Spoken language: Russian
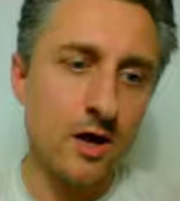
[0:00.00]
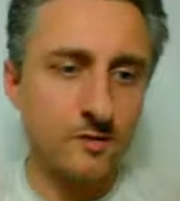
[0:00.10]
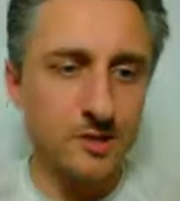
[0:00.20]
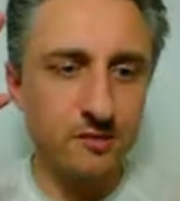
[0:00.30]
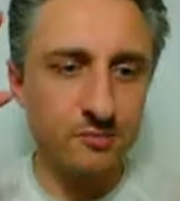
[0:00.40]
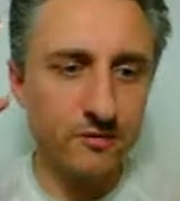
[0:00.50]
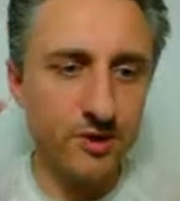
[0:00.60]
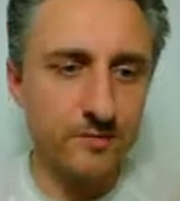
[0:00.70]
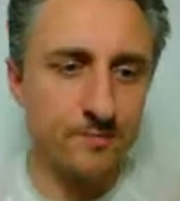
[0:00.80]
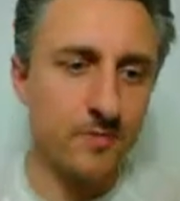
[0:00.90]
Всем
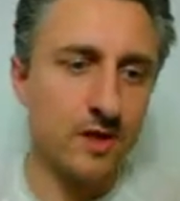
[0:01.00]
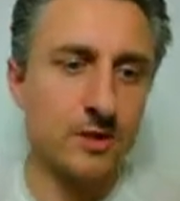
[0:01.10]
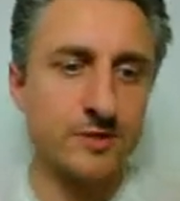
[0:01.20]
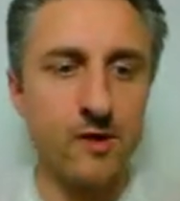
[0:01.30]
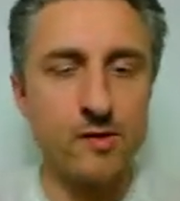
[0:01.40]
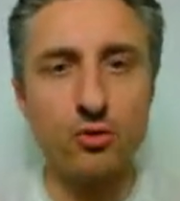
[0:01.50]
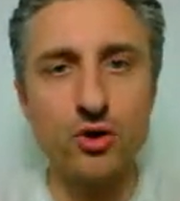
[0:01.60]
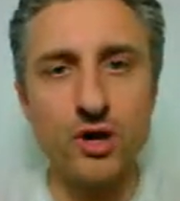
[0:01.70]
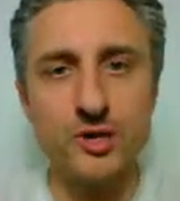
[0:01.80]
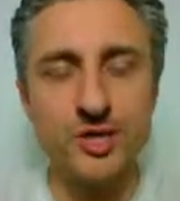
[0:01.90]
привет! С вами
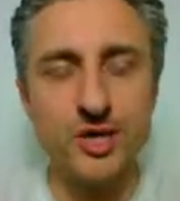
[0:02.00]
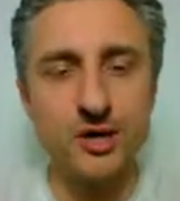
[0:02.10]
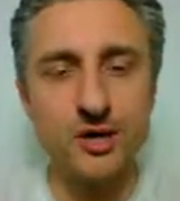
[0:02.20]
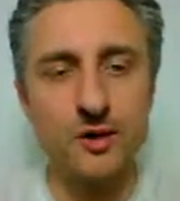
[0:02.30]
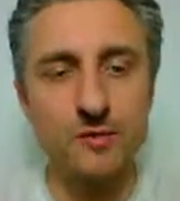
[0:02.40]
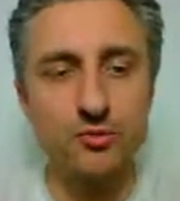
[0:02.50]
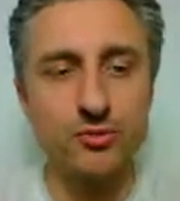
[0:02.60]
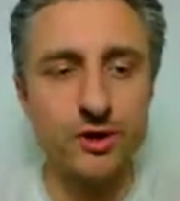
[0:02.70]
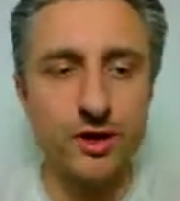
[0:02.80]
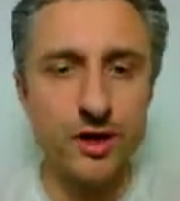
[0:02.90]
Бойко Алексей и канал
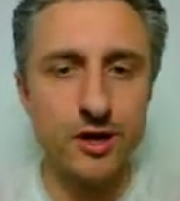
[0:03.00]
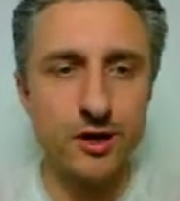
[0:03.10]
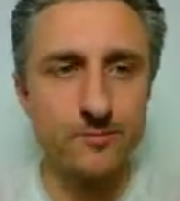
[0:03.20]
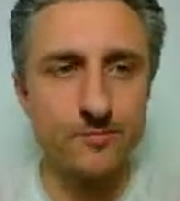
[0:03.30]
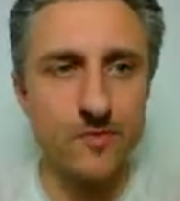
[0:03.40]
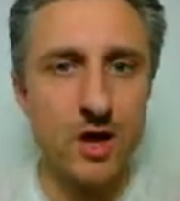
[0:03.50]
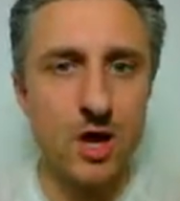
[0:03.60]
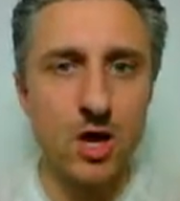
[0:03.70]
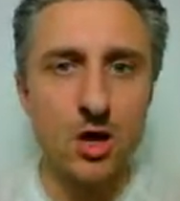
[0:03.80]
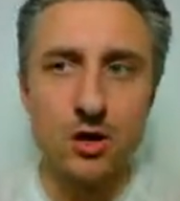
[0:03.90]
Компьютерный Гений.
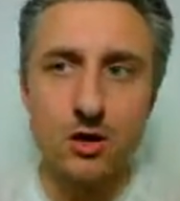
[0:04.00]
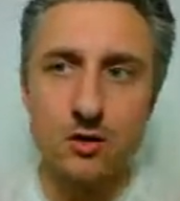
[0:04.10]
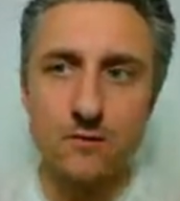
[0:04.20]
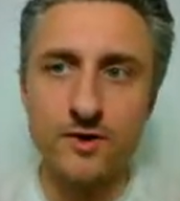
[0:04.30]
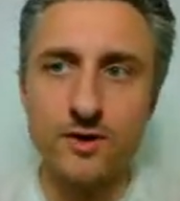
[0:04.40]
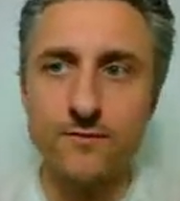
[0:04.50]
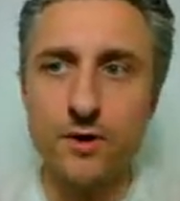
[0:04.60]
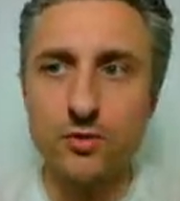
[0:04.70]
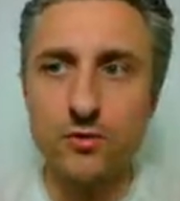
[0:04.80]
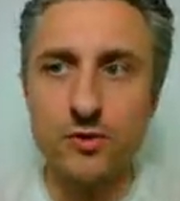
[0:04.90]
В этом
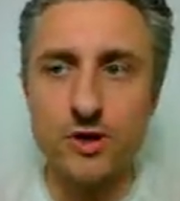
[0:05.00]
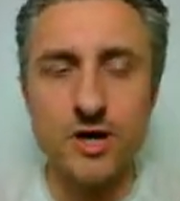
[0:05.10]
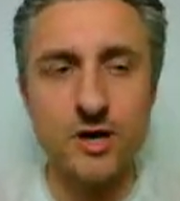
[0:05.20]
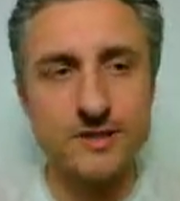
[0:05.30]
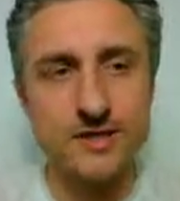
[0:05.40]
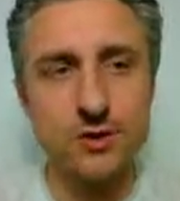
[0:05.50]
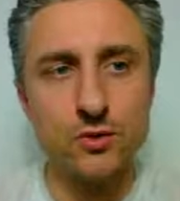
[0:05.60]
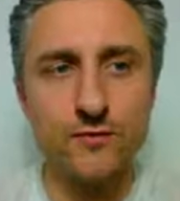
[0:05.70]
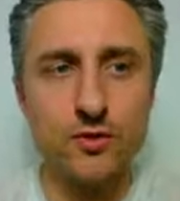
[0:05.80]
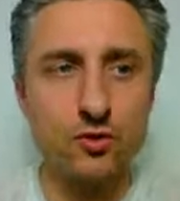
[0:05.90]
видео я сделаю
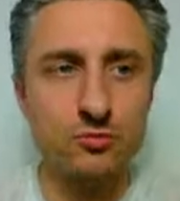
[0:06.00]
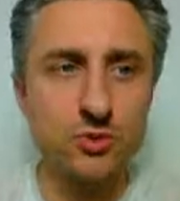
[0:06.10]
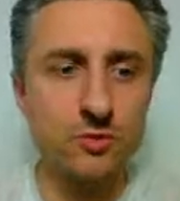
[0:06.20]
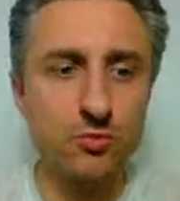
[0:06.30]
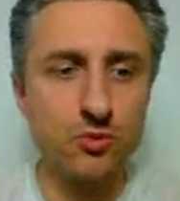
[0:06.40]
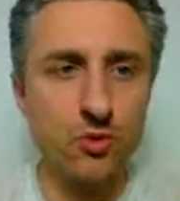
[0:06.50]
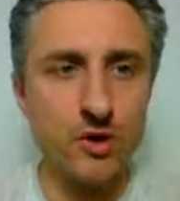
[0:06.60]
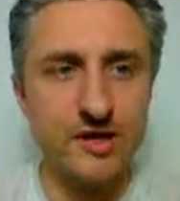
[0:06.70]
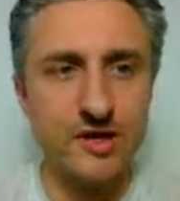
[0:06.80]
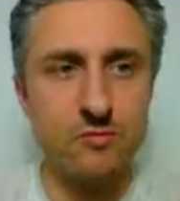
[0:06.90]
видеообзор по
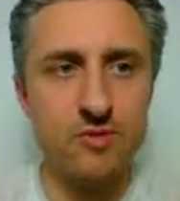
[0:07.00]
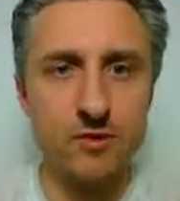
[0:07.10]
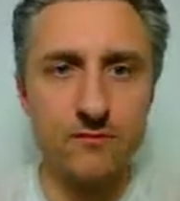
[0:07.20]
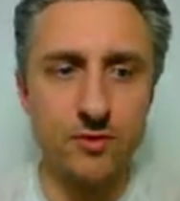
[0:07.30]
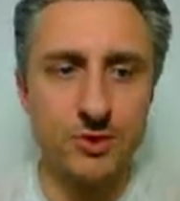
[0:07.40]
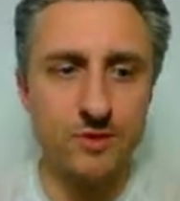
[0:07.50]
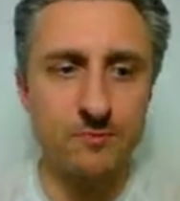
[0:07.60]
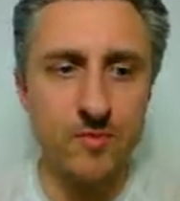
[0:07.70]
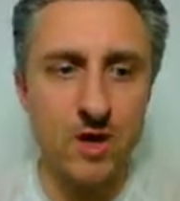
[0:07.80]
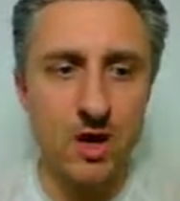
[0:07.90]
Debian
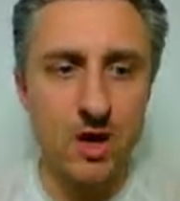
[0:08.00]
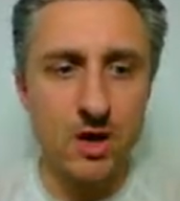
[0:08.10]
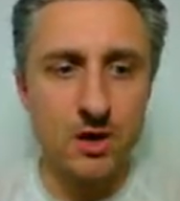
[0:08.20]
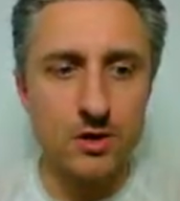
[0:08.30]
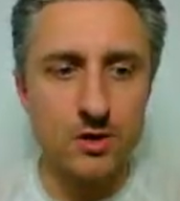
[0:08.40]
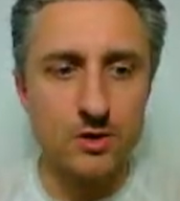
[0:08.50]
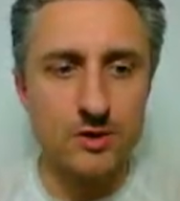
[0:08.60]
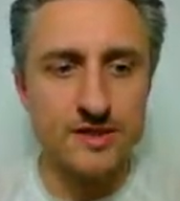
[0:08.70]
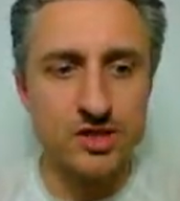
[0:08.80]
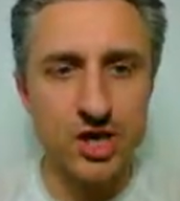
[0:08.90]
8. А,
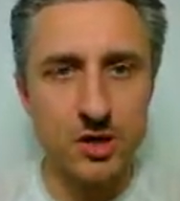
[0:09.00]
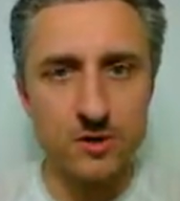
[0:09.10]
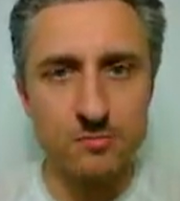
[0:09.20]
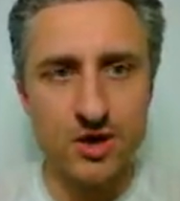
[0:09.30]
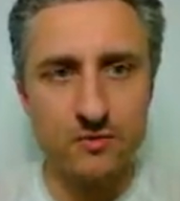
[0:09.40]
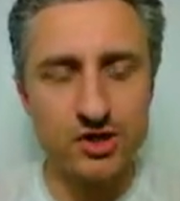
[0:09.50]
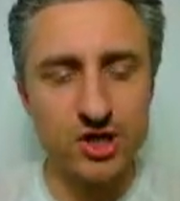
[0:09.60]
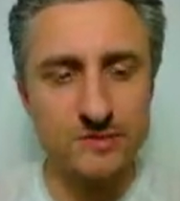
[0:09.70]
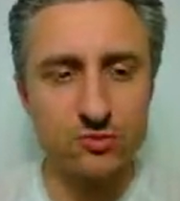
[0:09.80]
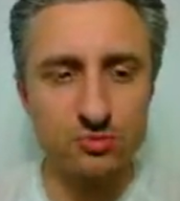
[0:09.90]
сначала первая
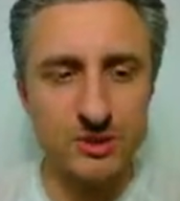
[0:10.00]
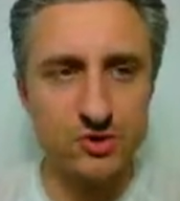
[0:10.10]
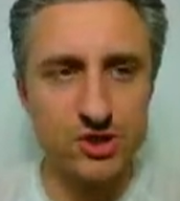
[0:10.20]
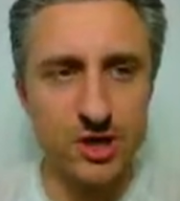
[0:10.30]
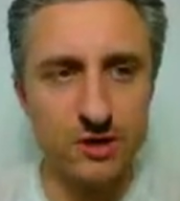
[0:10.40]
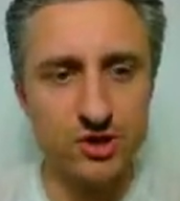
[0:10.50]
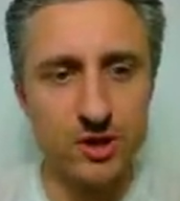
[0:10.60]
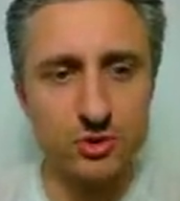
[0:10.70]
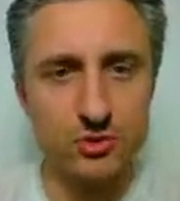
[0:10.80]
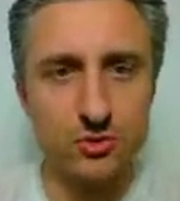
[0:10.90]
часть будет посвящена именно
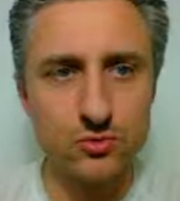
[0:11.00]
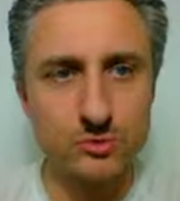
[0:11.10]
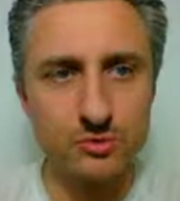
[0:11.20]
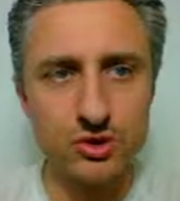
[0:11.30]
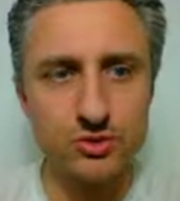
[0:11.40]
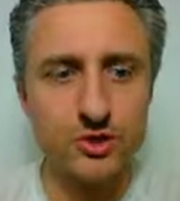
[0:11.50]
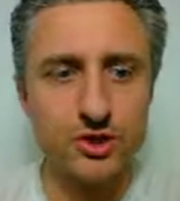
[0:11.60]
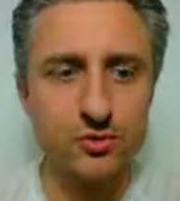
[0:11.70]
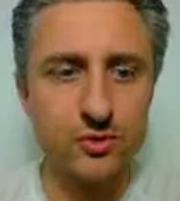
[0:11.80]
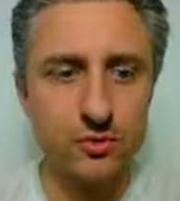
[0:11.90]
обзору, то есть покажу, где
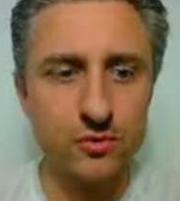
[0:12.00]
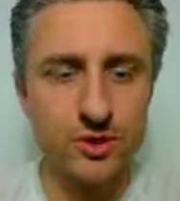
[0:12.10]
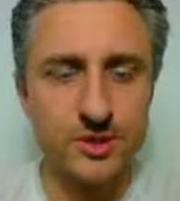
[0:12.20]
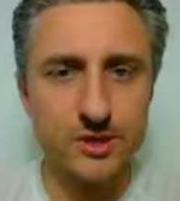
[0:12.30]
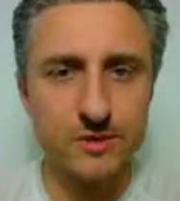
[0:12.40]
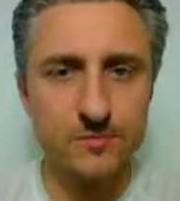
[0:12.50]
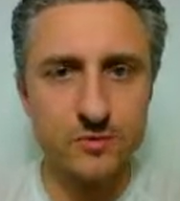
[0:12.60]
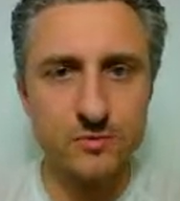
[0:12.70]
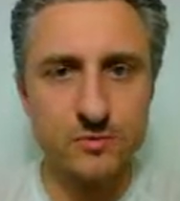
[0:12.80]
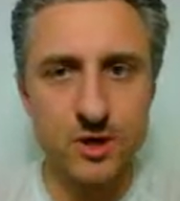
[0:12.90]
что находится,
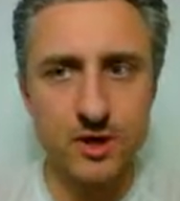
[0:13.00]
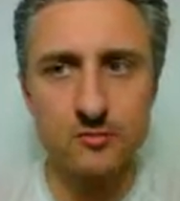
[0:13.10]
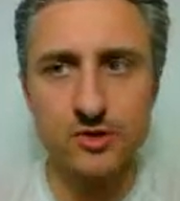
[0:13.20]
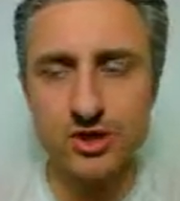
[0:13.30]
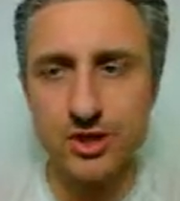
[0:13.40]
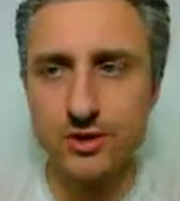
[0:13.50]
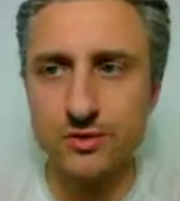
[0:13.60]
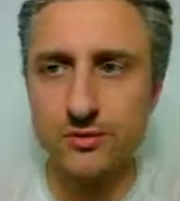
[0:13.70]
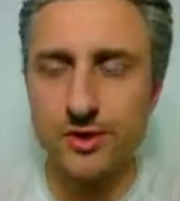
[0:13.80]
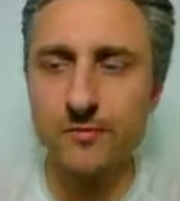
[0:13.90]
ну, как я обычно
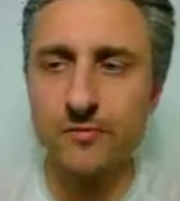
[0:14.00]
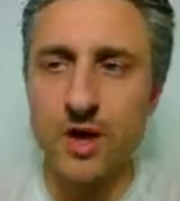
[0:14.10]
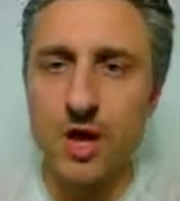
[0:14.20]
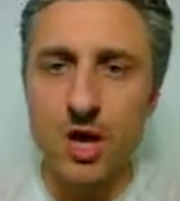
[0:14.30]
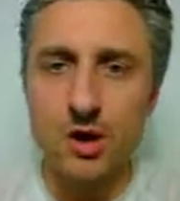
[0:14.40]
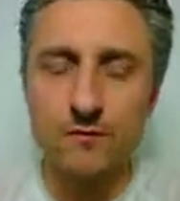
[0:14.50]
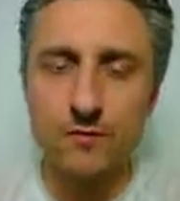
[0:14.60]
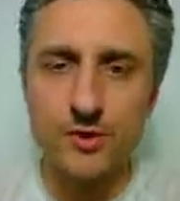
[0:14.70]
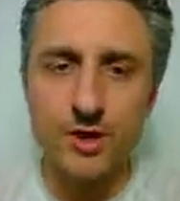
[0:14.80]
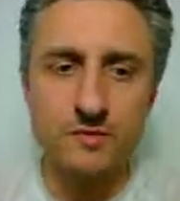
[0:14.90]
делаю, да.
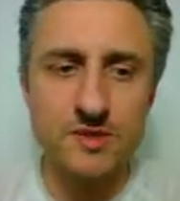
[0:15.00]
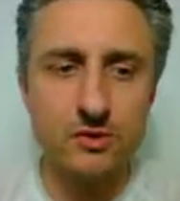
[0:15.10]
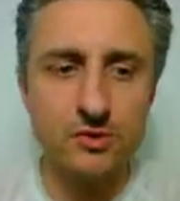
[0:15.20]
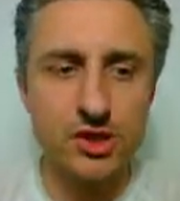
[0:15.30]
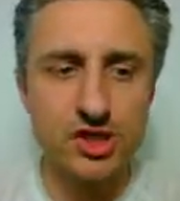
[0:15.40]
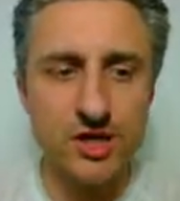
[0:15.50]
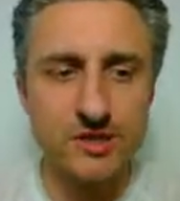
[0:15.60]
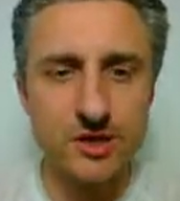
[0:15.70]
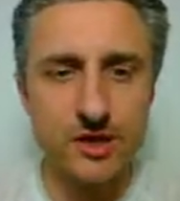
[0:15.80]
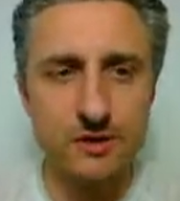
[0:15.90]
Вот. И в следующей
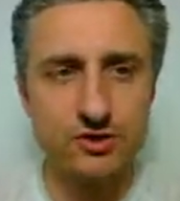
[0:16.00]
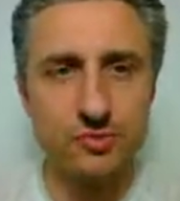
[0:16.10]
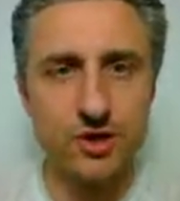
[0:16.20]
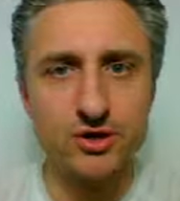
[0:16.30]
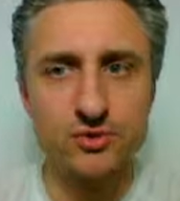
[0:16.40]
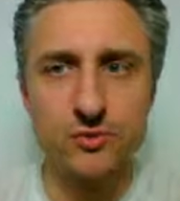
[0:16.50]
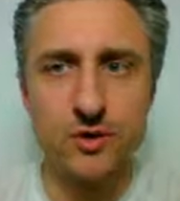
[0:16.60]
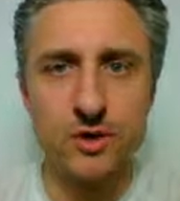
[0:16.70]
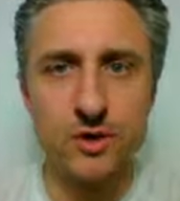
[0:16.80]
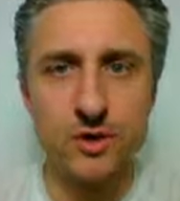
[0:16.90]
части я уже покажу,
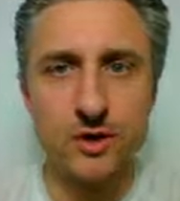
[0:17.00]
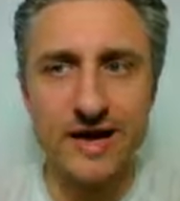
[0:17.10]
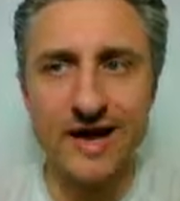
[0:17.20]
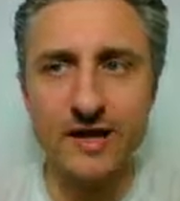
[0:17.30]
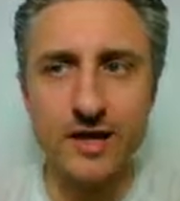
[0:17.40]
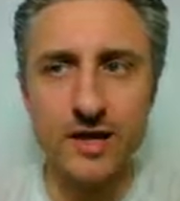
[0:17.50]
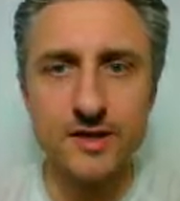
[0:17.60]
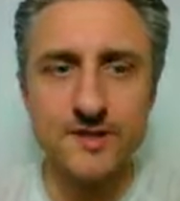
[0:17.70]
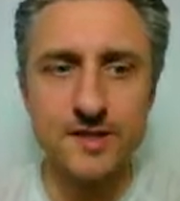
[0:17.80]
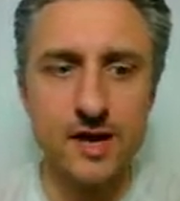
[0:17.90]
а, как я
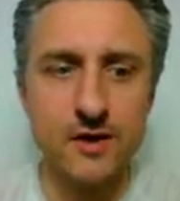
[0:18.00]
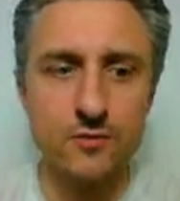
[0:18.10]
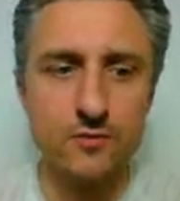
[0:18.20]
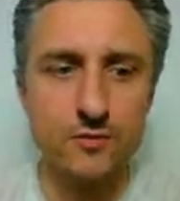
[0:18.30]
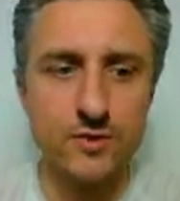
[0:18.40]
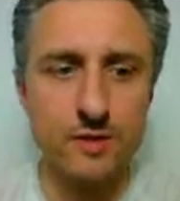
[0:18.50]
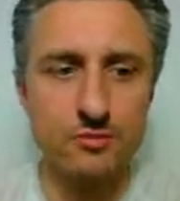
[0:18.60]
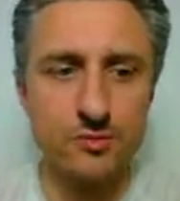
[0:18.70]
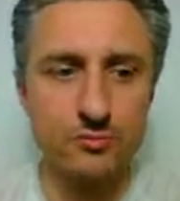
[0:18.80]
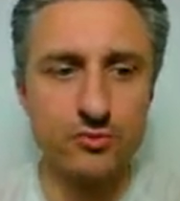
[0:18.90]
настраиваю
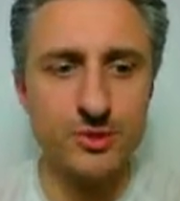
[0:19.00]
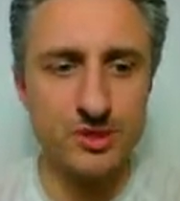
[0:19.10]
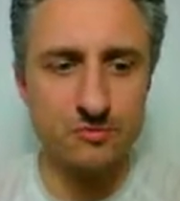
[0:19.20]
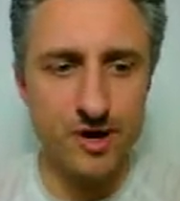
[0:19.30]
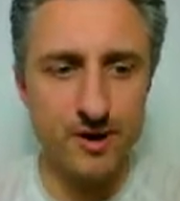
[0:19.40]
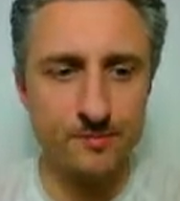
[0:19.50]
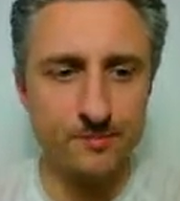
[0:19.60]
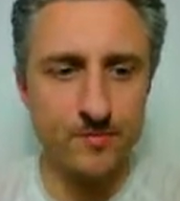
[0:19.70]
Debian под себя.